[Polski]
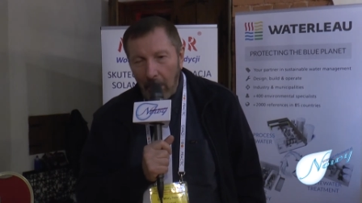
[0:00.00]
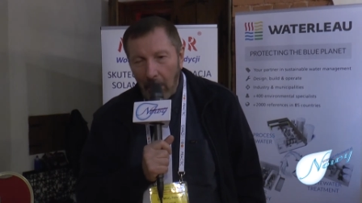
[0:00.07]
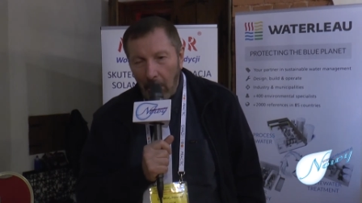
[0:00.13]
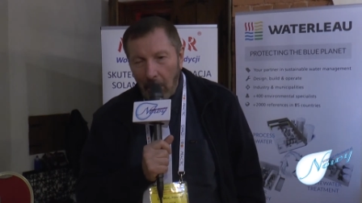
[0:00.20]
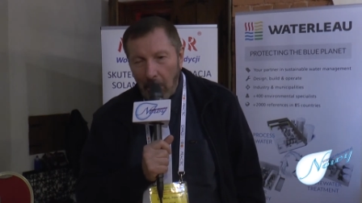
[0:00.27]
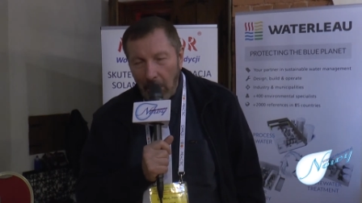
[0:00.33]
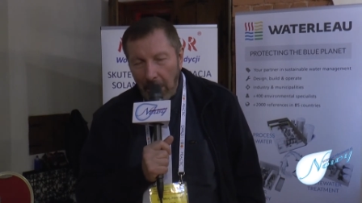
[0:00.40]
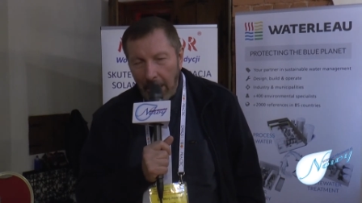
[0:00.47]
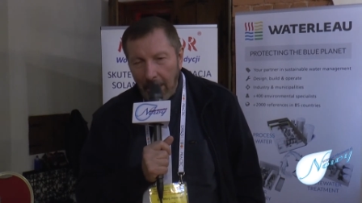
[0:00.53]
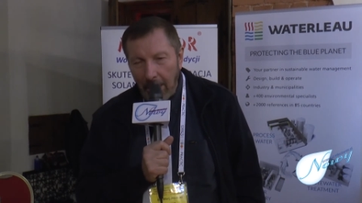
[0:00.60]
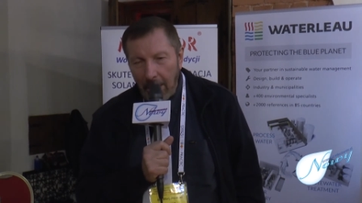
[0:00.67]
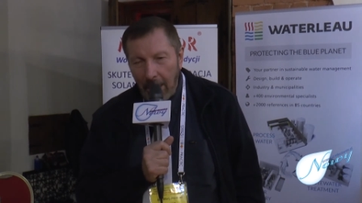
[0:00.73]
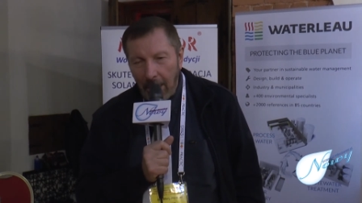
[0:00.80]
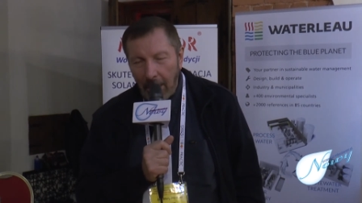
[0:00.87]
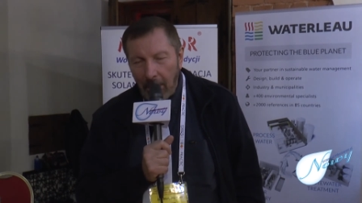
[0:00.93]

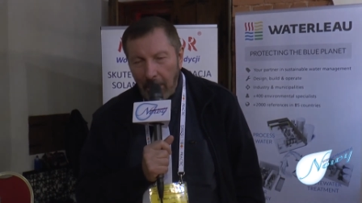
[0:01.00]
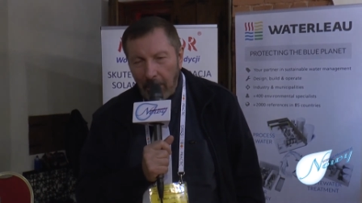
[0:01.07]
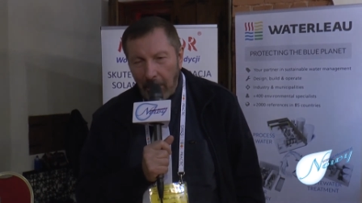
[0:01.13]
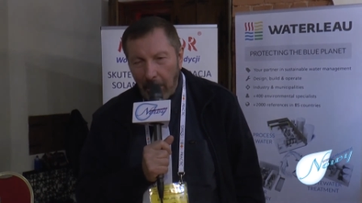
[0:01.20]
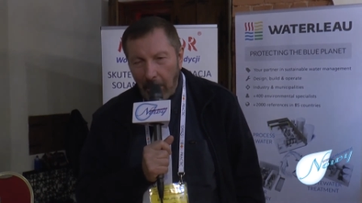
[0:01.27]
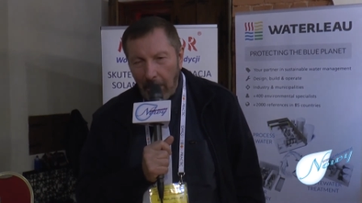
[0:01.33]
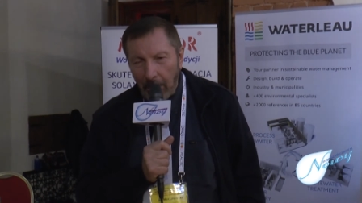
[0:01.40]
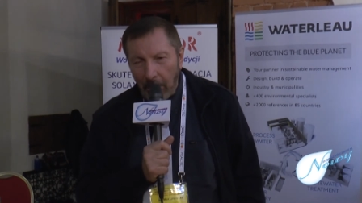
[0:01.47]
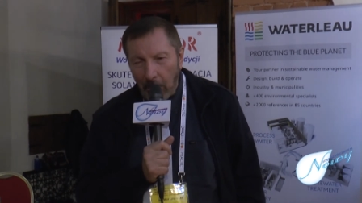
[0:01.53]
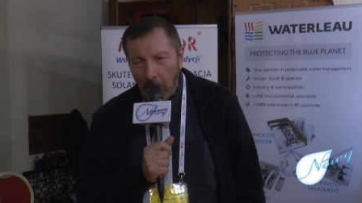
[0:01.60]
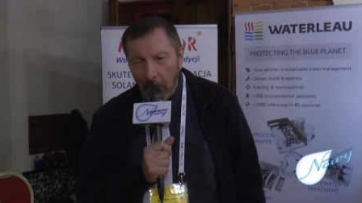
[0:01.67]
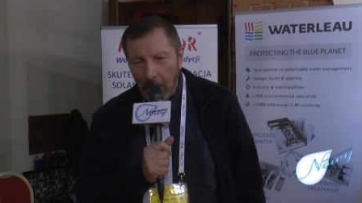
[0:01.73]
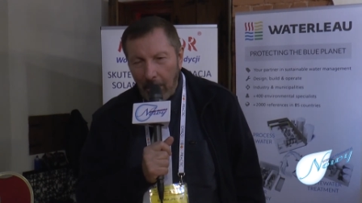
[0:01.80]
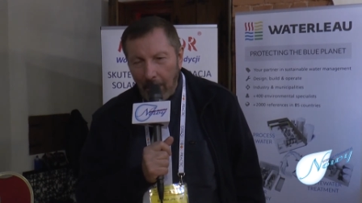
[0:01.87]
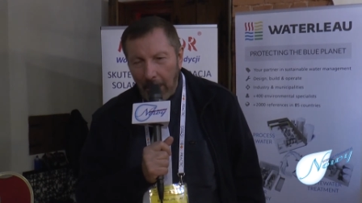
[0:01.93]
oszczędzać, wodę
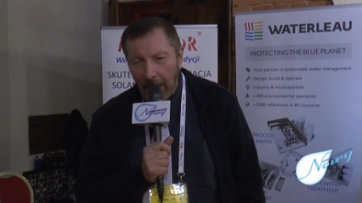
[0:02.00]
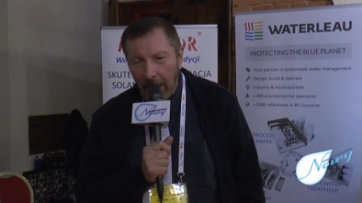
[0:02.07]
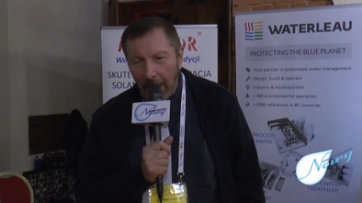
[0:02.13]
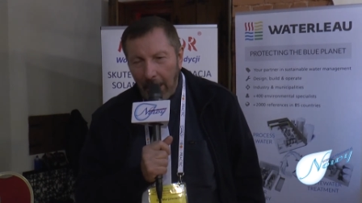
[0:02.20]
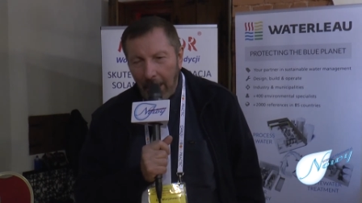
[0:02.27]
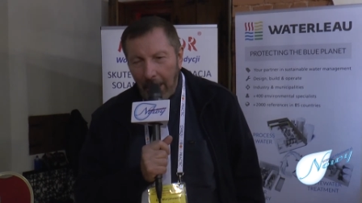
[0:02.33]
musimy